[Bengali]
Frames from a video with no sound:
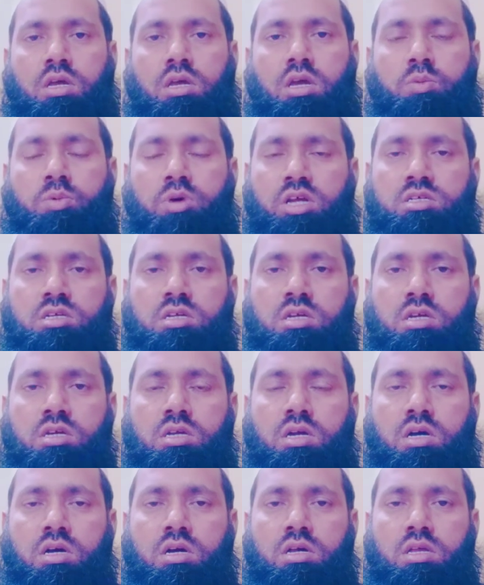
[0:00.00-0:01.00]
এবার আসি
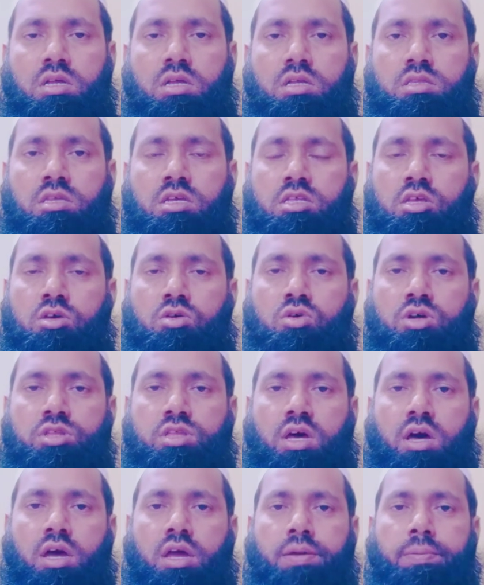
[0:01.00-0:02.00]
দ্বিতীয়
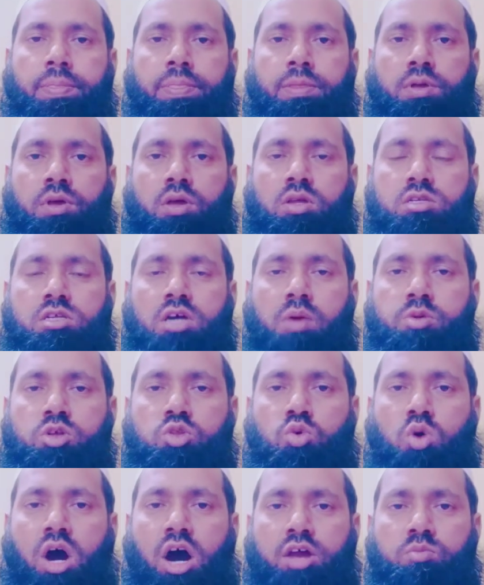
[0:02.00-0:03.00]
কথায় যে আমি
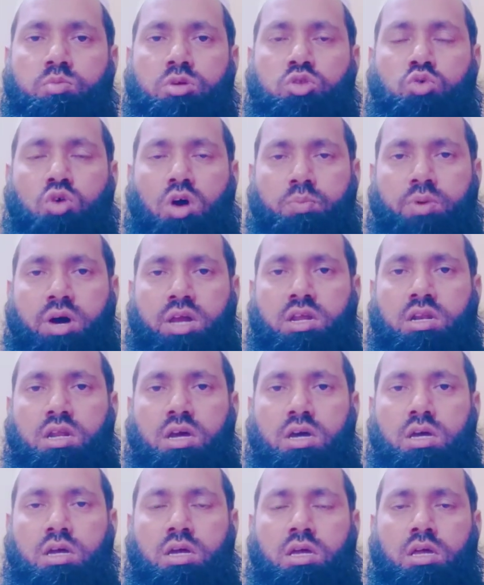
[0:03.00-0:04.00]
তো আরবি দোয়া পারি
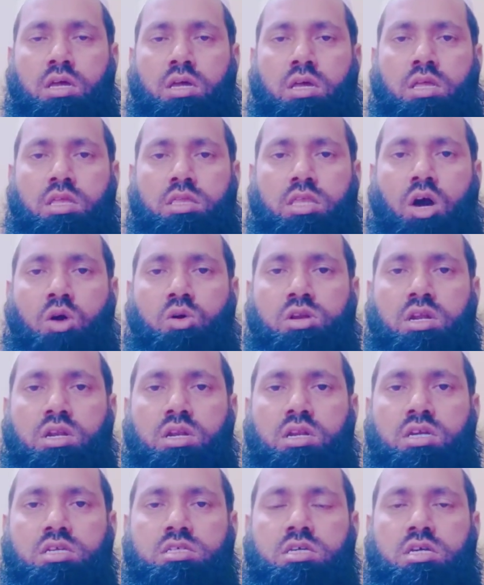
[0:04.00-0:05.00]
না তাহলে
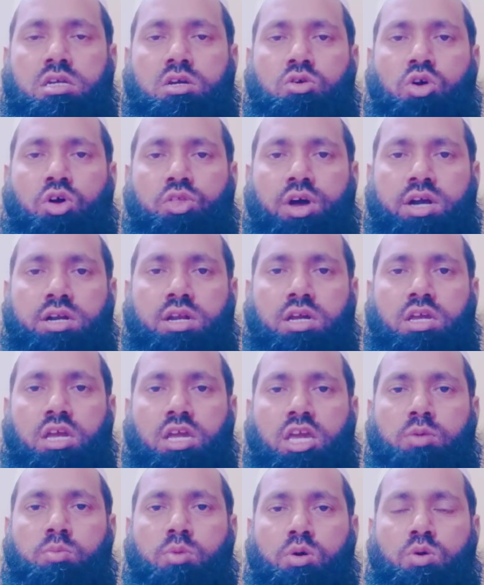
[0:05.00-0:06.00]
নিজের কথাটাকে
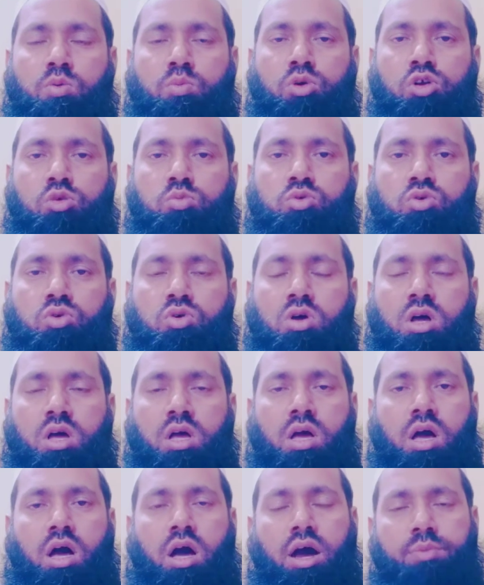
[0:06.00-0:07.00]
কিভাবে বলবো
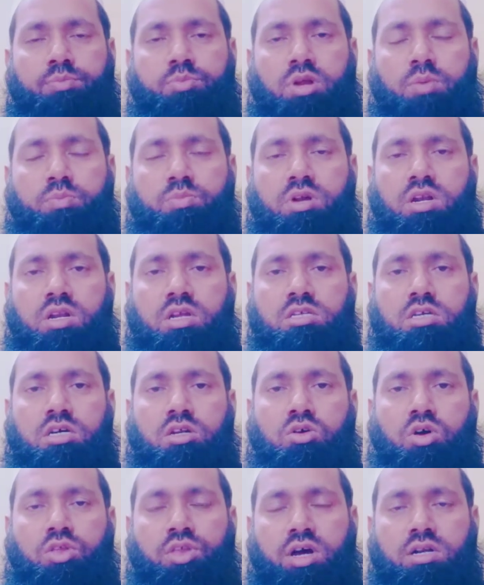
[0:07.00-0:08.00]
আপনি আপনার নিজের
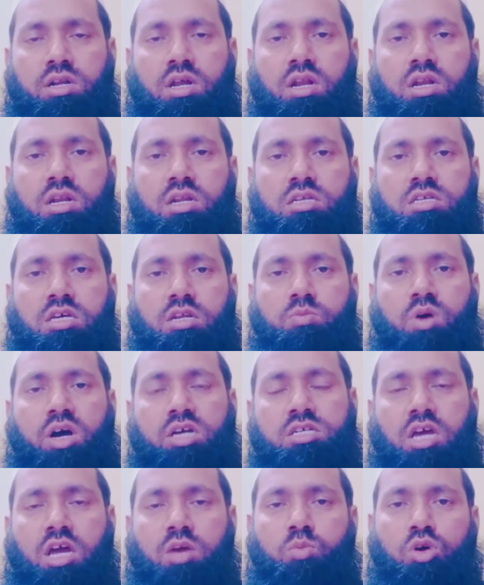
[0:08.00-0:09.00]
কথাটা নিজের
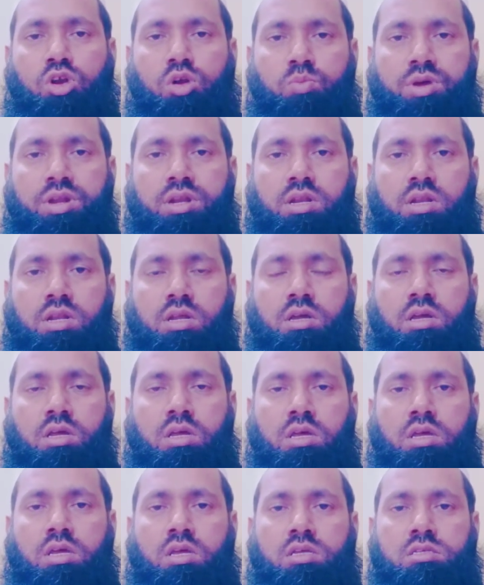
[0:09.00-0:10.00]
ভাষায় বলবেন
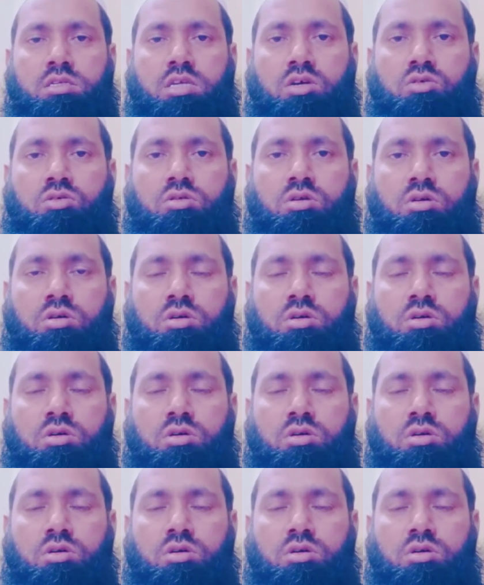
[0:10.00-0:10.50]
যে কোনো